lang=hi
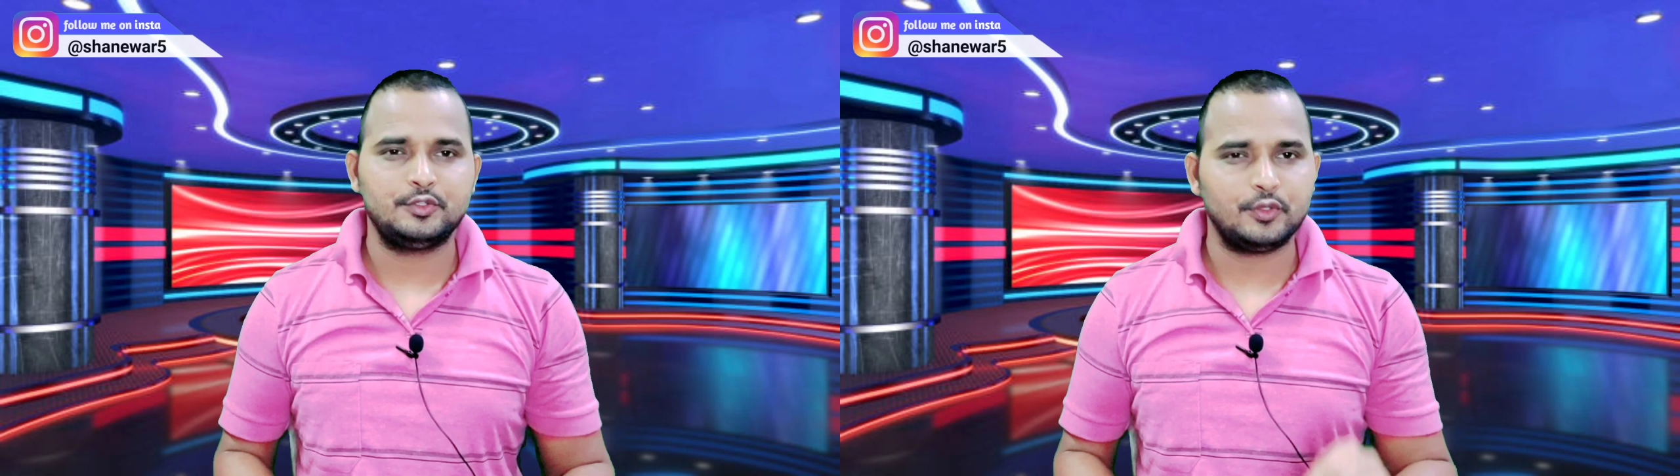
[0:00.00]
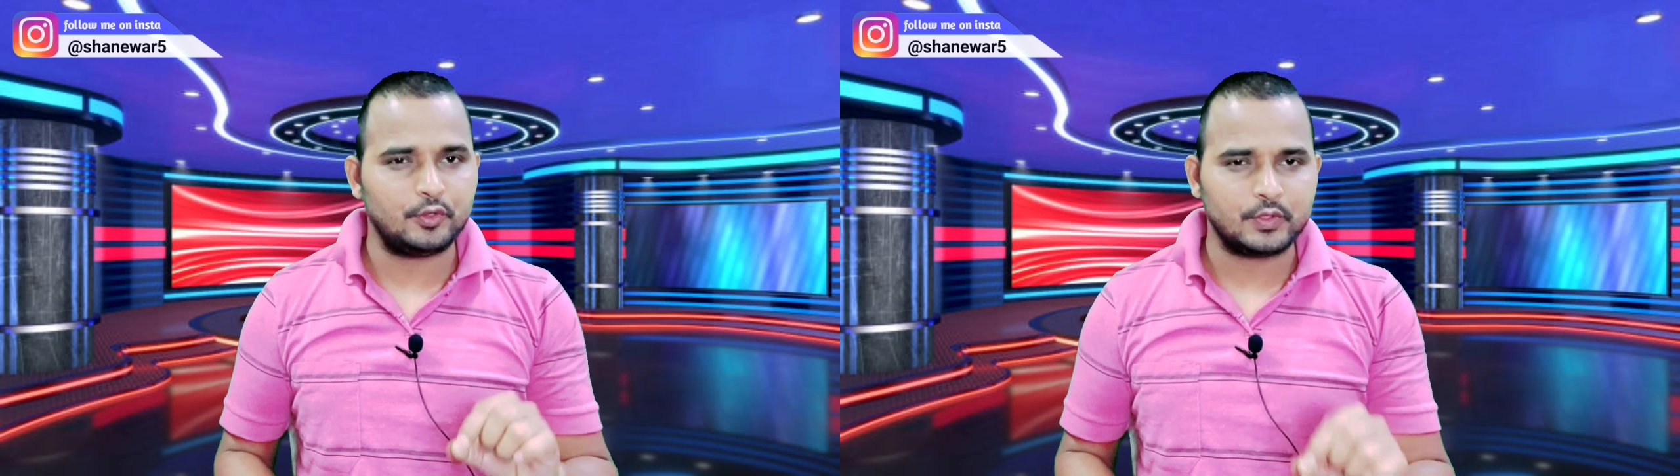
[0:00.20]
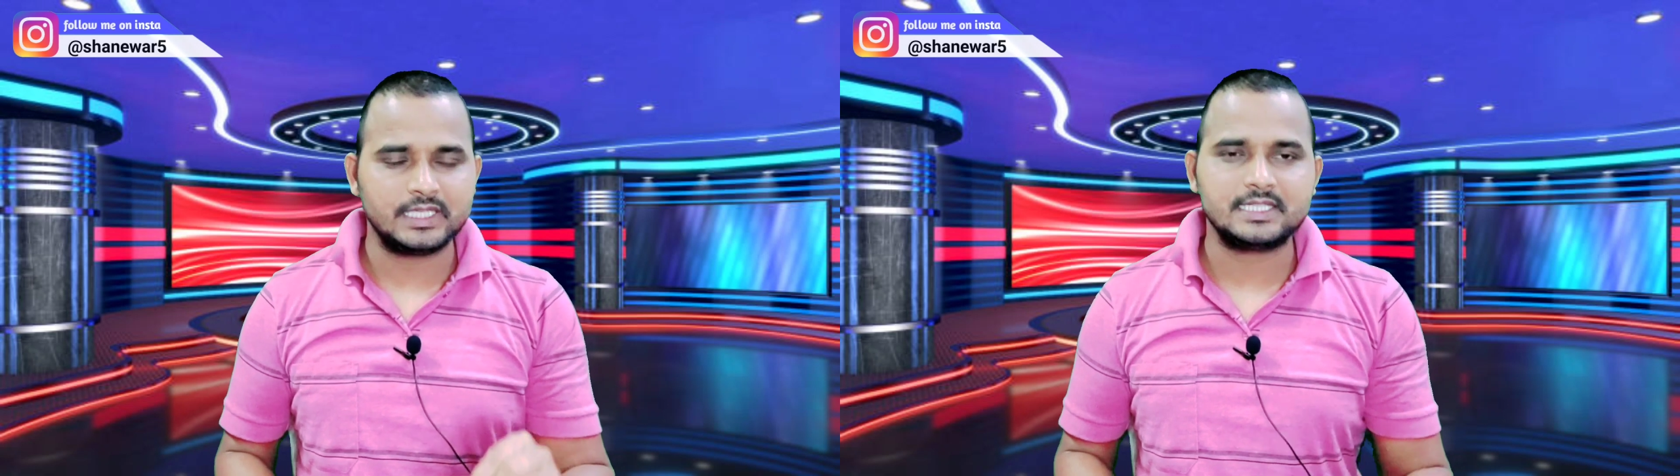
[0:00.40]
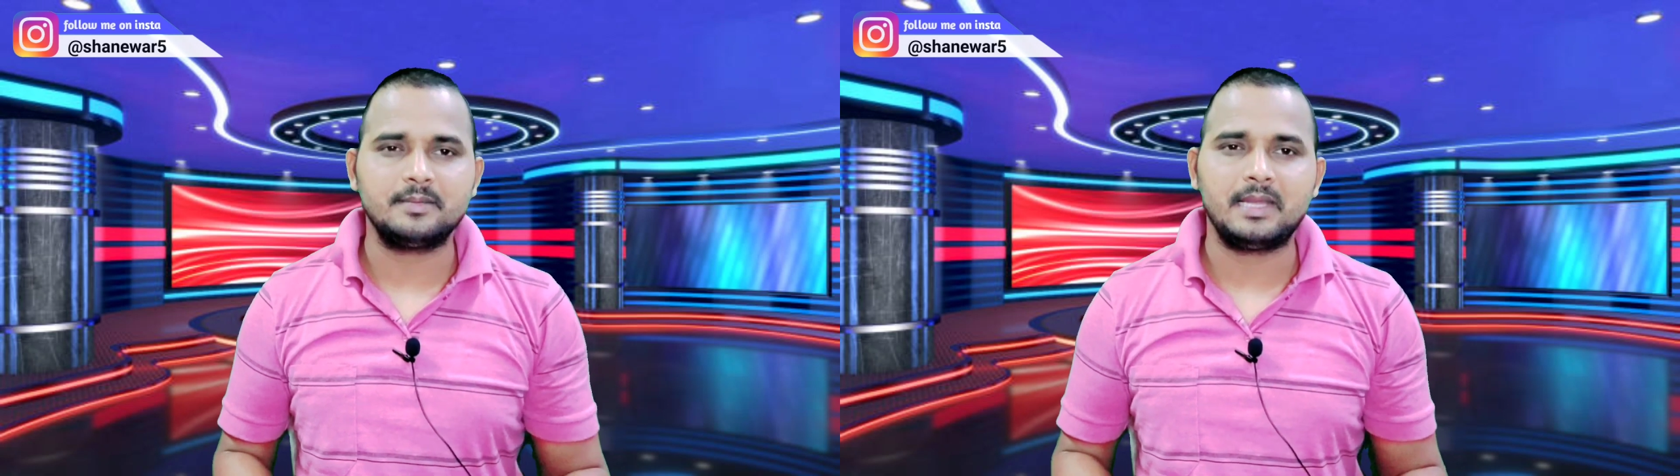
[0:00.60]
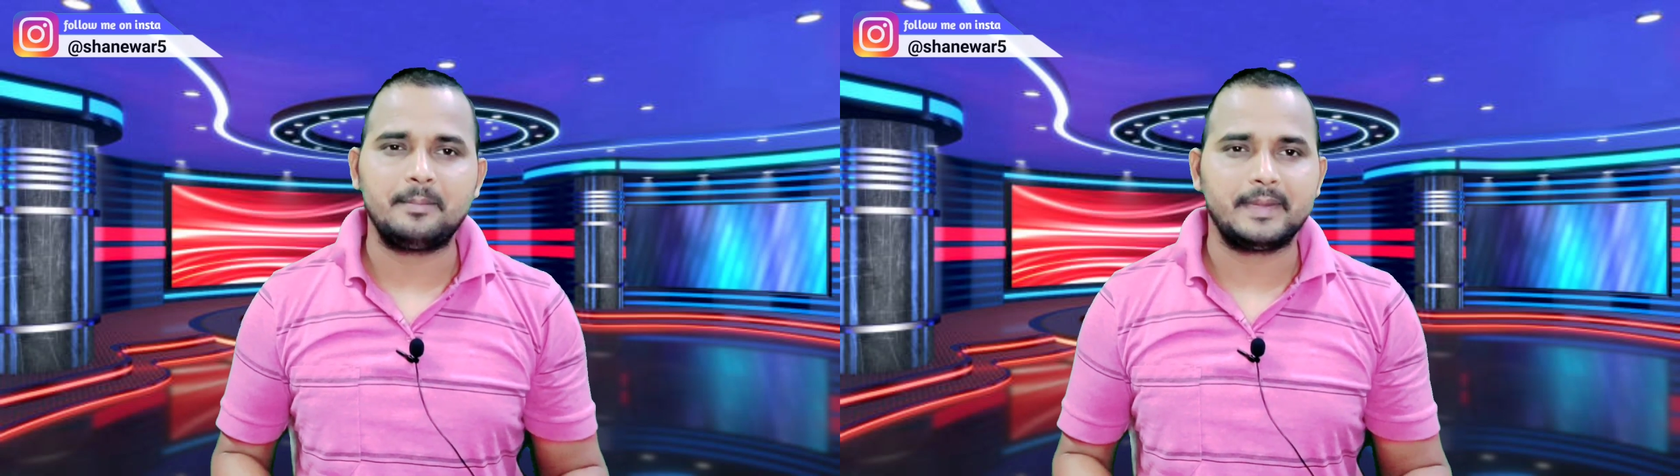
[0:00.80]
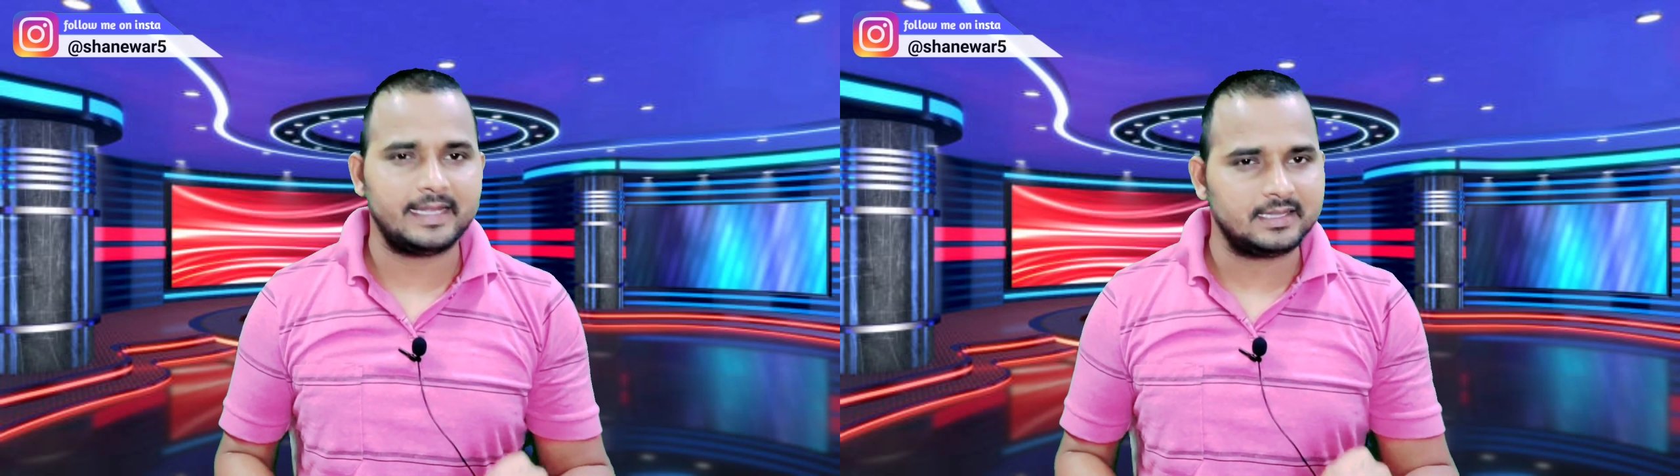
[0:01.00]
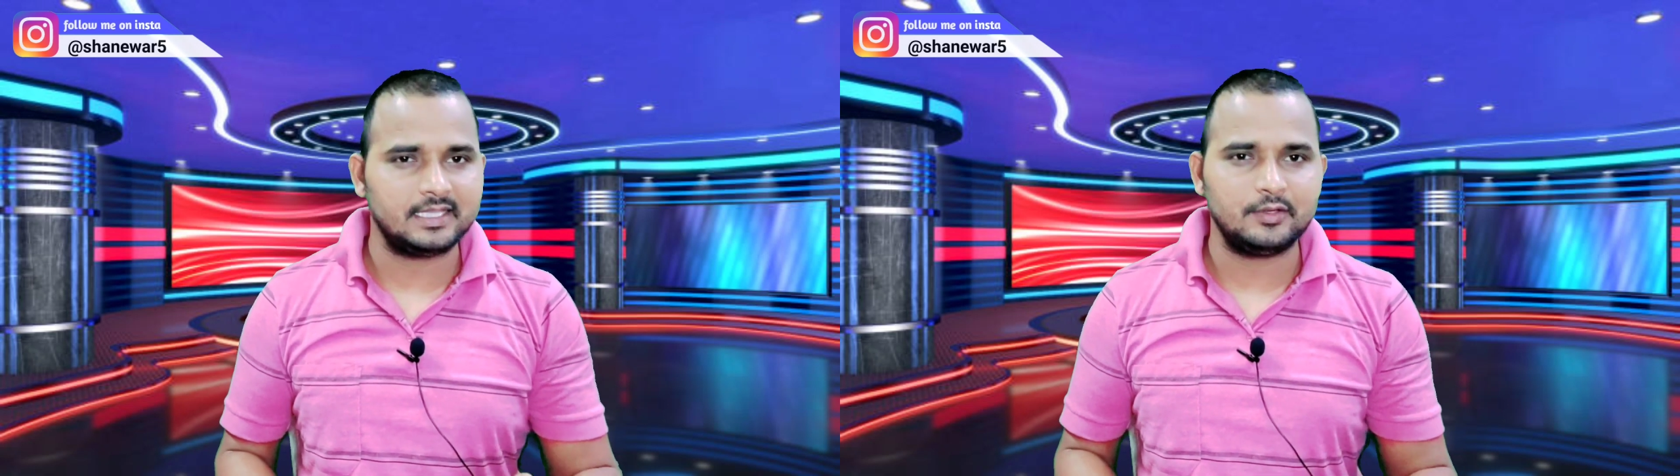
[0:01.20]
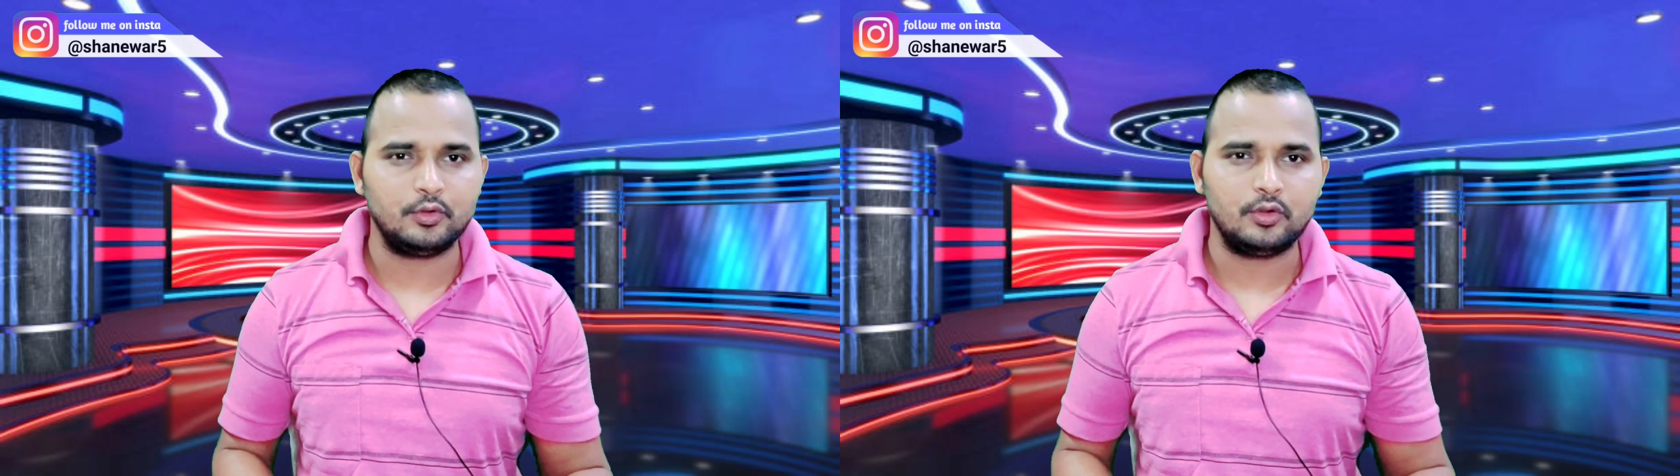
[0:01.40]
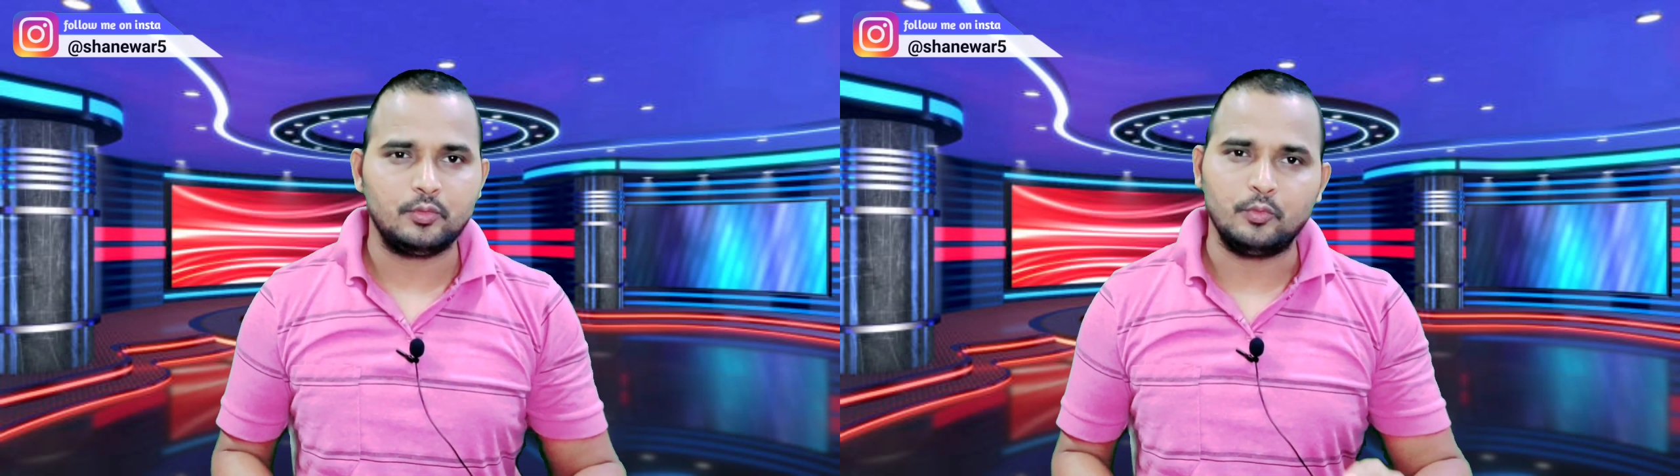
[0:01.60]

जो लोकेशन में आप रहते हो